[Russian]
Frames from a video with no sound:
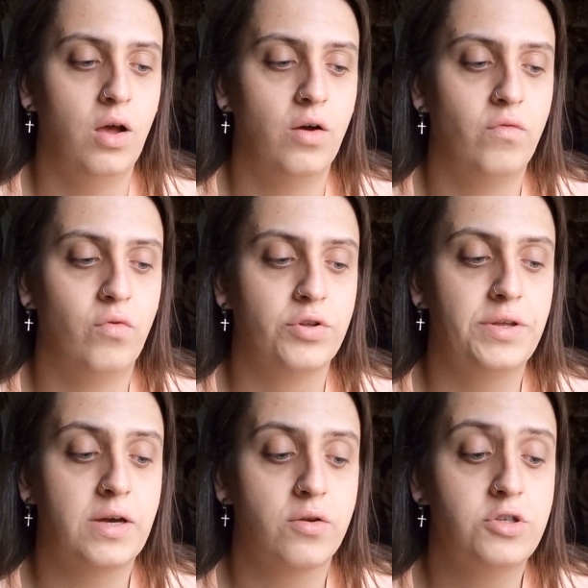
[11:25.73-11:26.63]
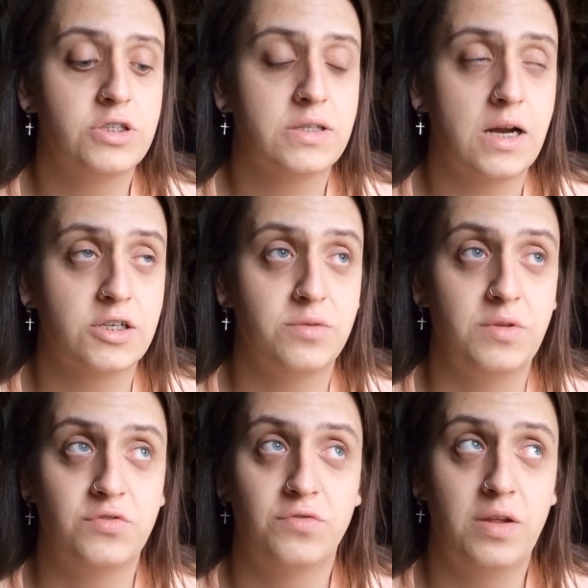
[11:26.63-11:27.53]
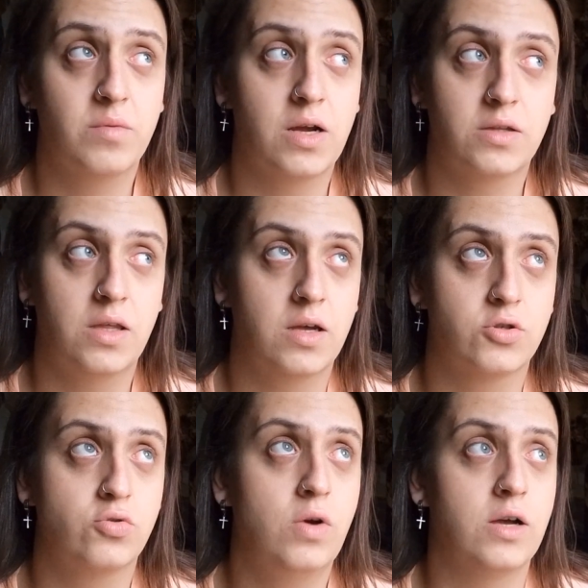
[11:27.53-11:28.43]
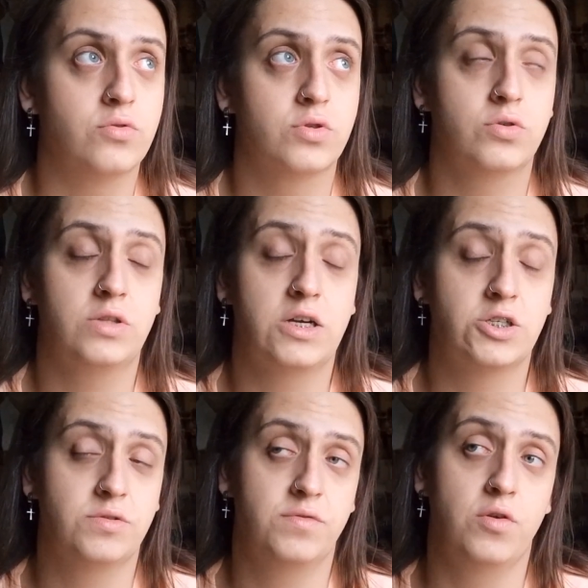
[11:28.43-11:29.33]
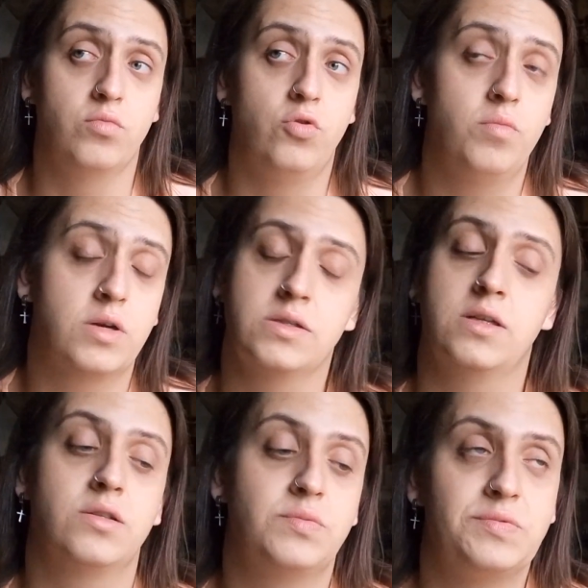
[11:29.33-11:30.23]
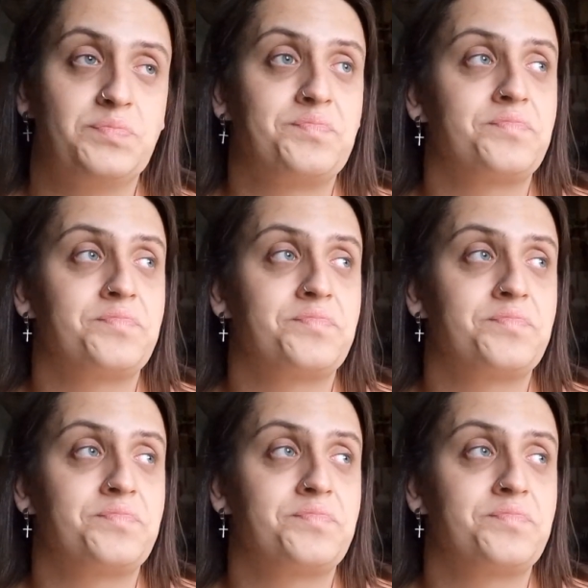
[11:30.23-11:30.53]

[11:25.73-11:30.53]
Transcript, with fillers: Вот. И, короче, страшно мне все время как-то я шугаюсь. Даже в своем доме, казалось бы.